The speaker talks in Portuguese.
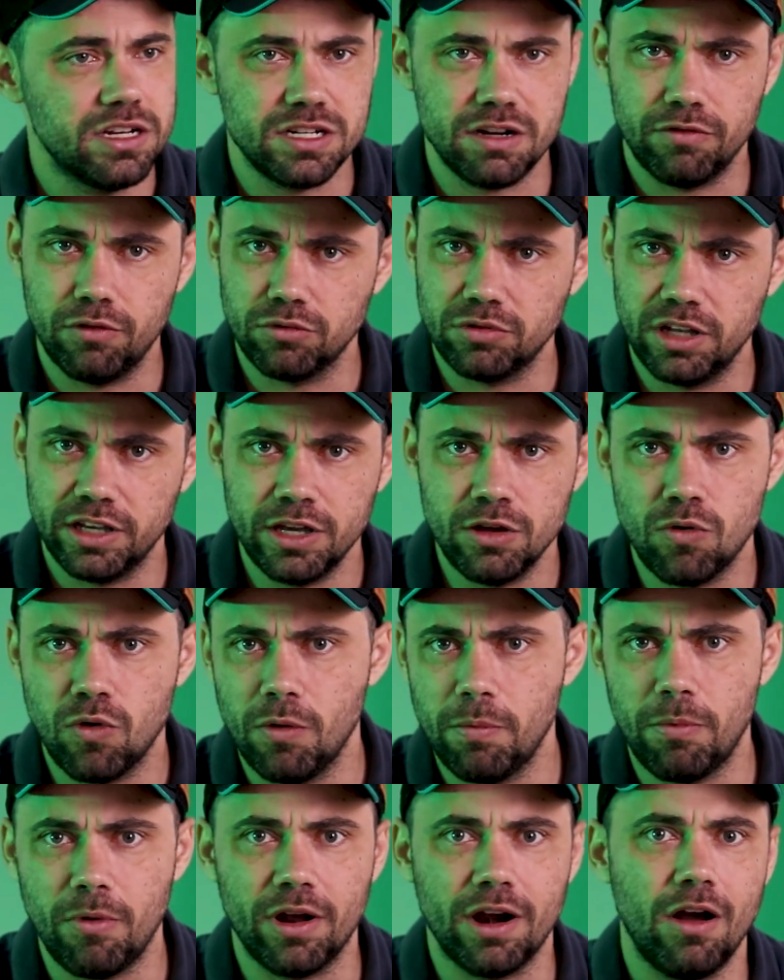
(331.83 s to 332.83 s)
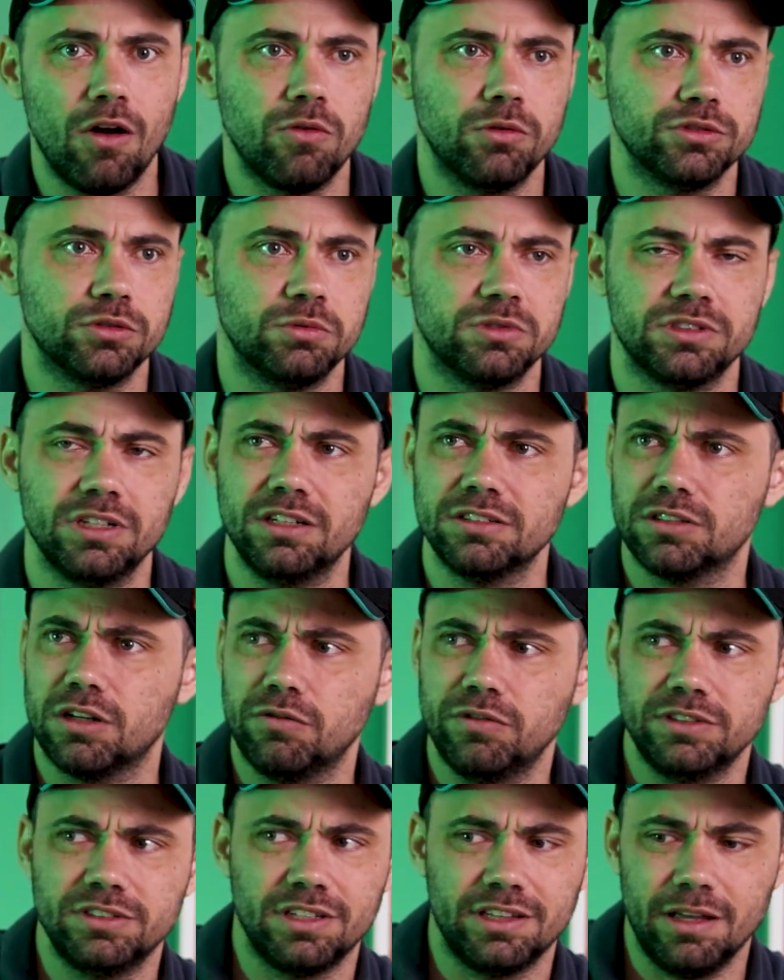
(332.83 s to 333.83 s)
já vou ter que incorporar algumas substâncias,
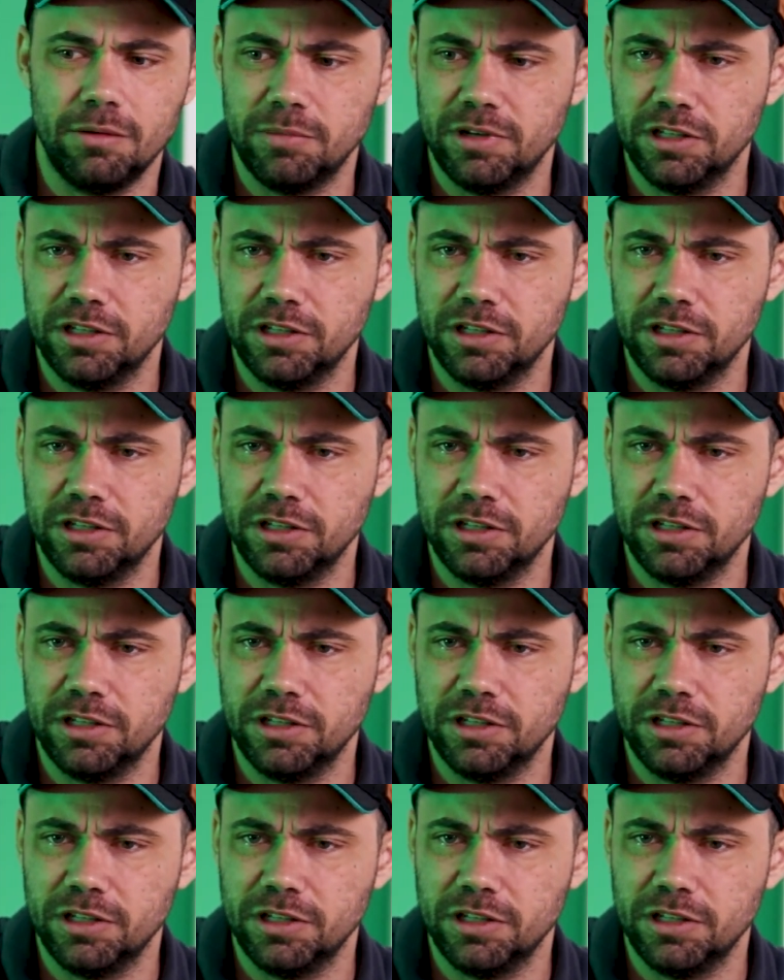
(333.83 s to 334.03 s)
talvez até